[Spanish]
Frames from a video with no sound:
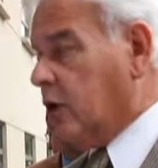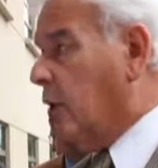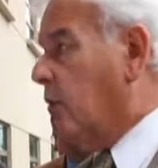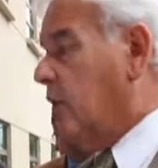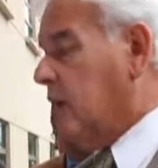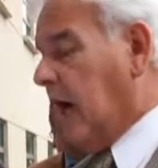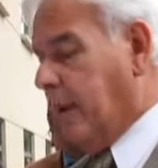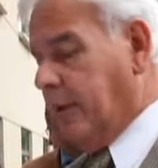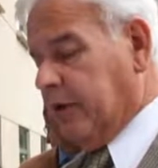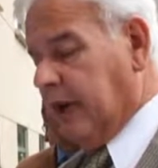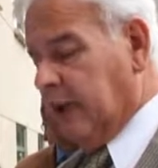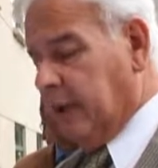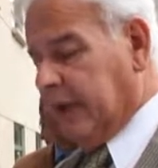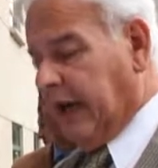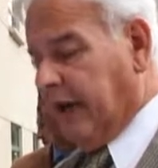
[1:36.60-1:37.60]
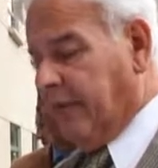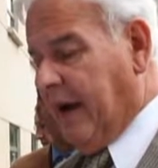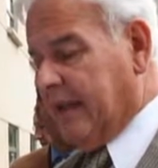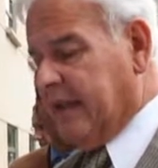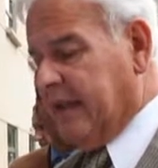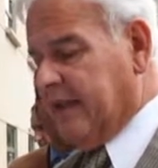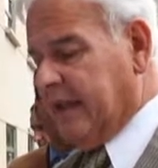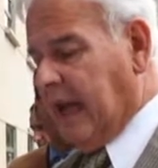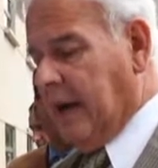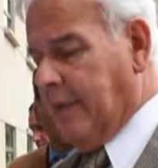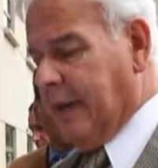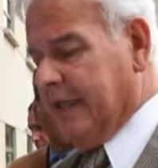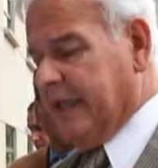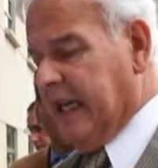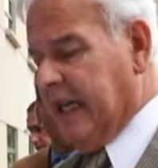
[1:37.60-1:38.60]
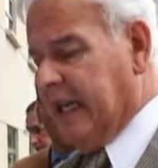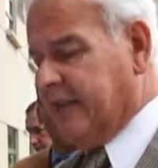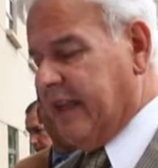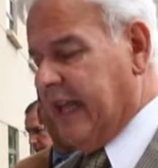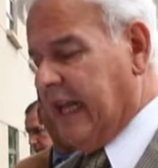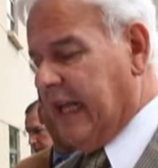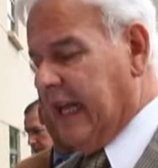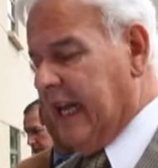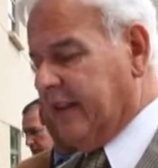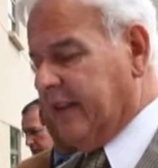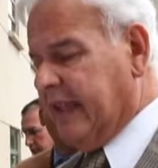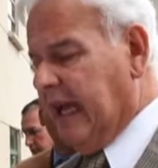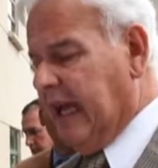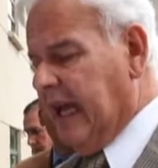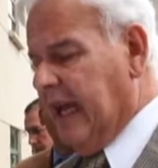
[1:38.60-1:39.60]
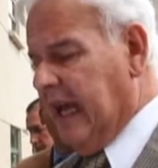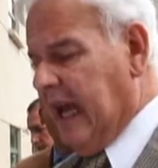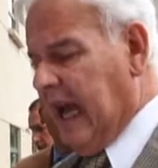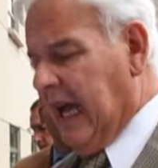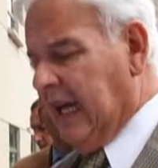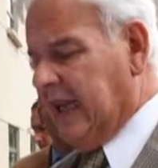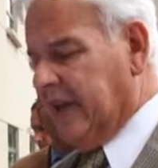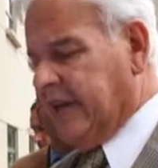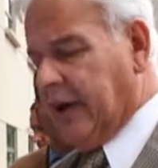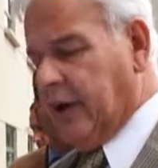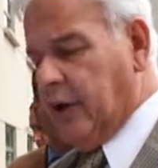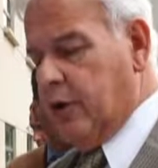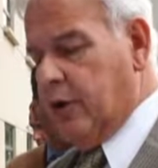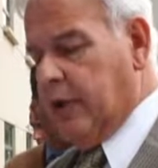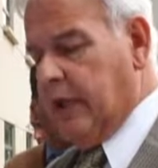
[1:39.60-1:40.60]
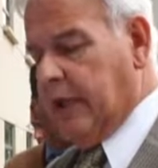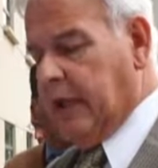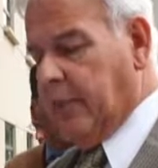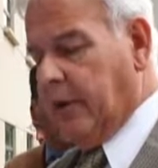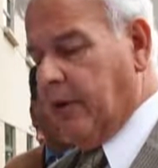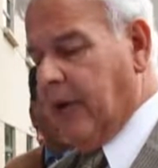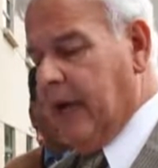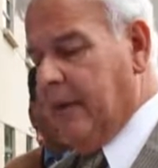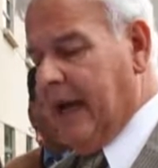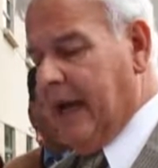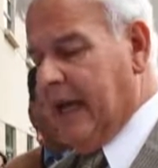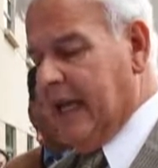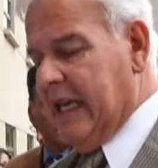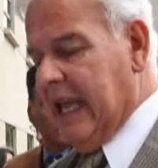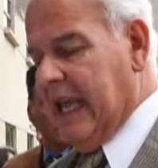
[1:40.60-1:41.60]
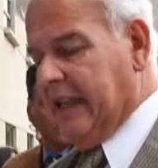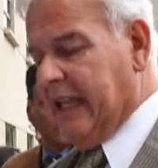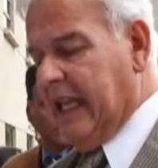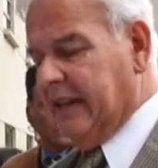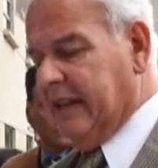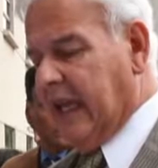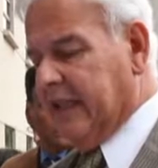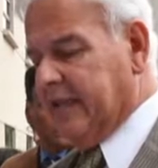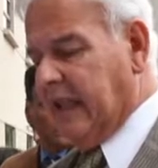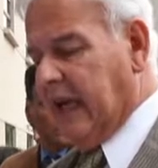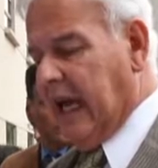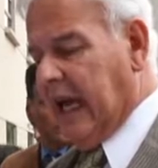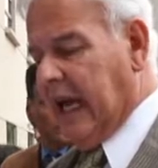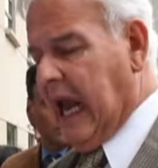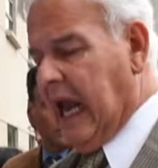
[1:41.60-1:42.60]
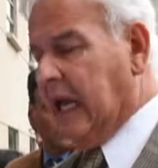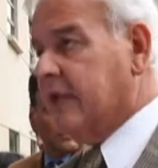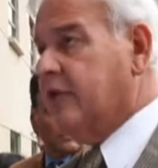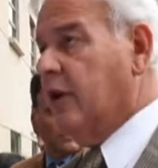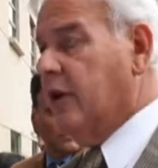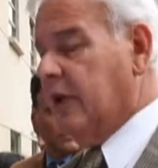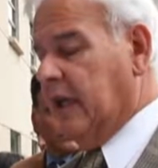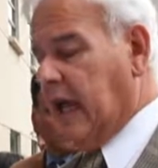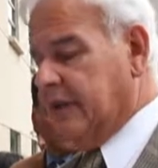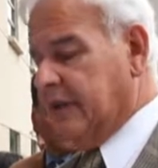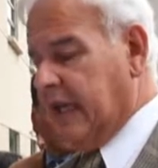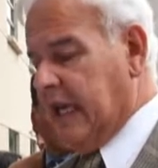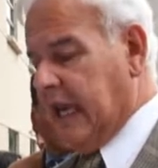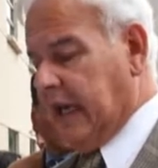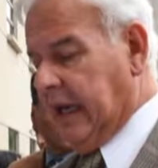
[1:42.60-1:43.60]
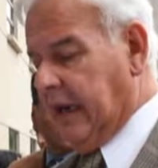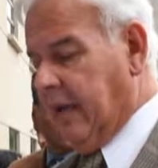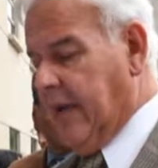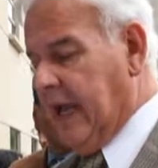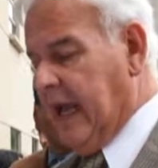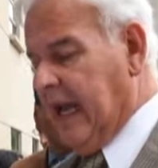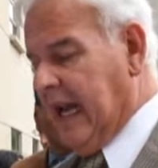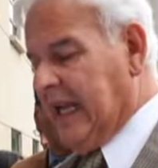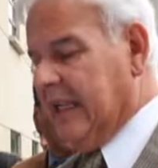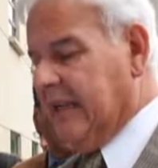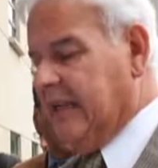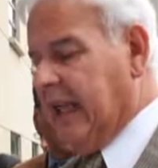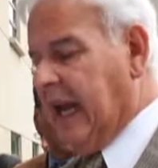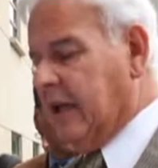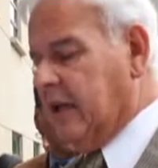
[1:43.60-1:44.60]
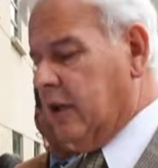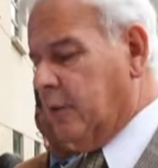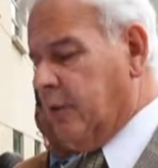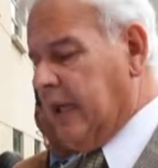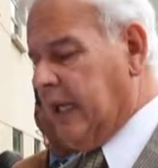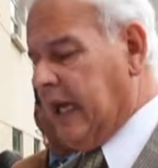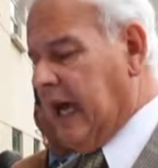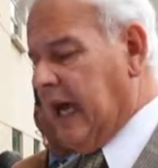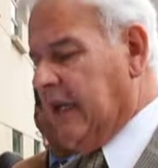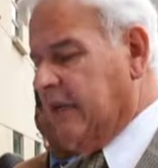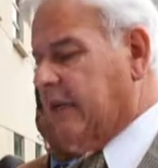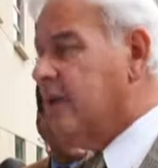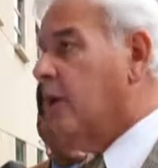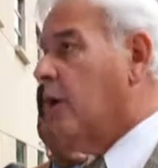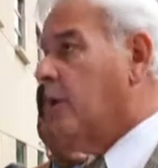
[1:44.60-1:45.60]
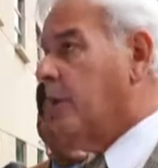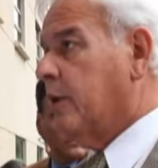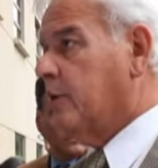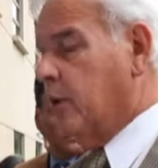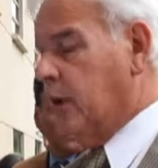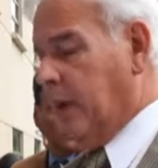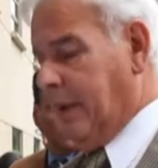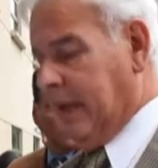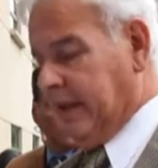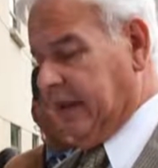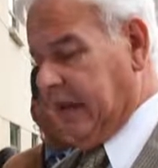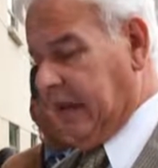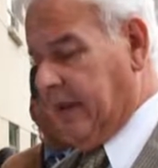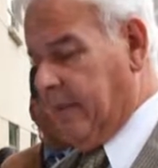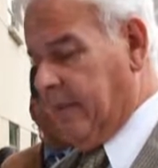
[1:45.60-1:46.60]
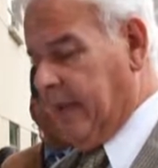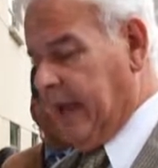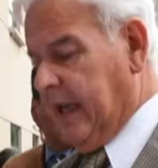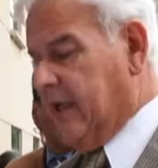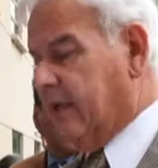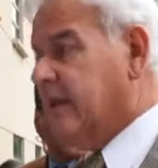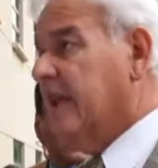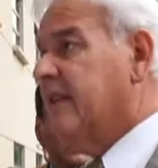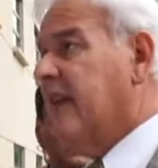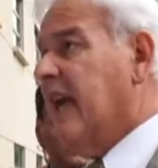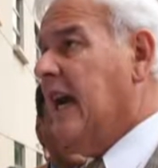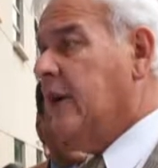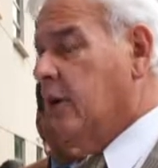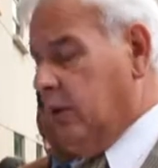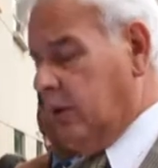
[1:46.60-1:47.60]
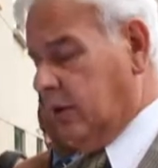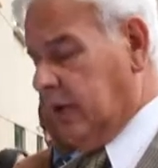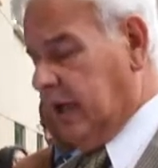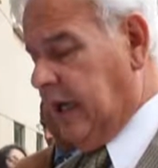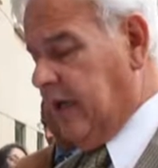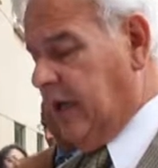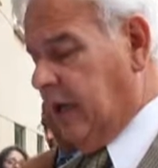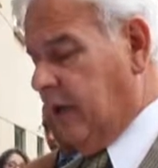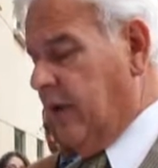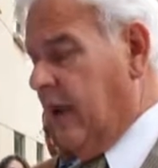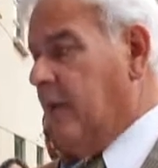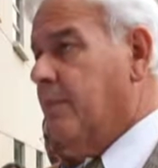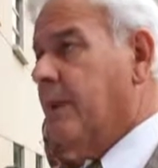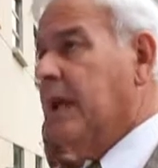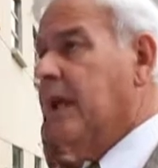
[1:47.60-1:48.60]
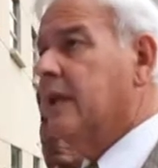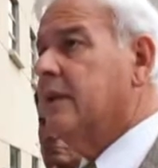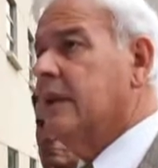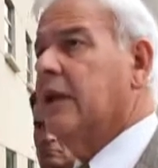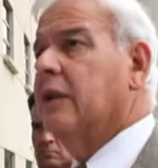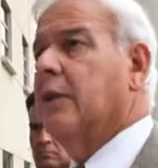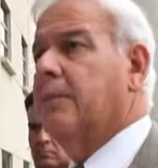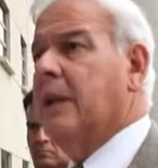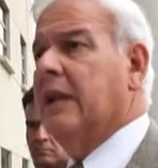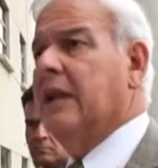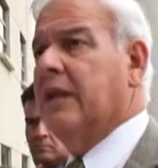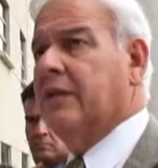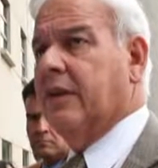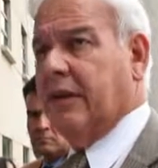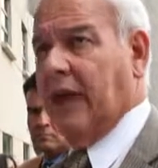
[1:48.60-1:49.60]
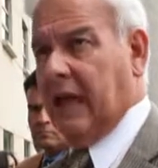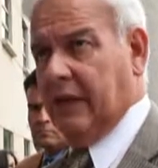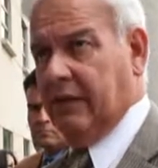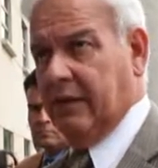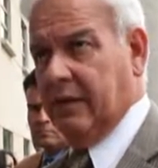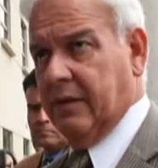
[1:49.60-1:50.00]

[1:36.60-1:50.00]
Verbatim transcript: Convocamos a nuestras bases a mantenerse en alerta al desarrollo de este problema y atentas a las acciones a seguir, las que serán comunicadas oportunamente. Santiago, 3 de noviembre del 2016.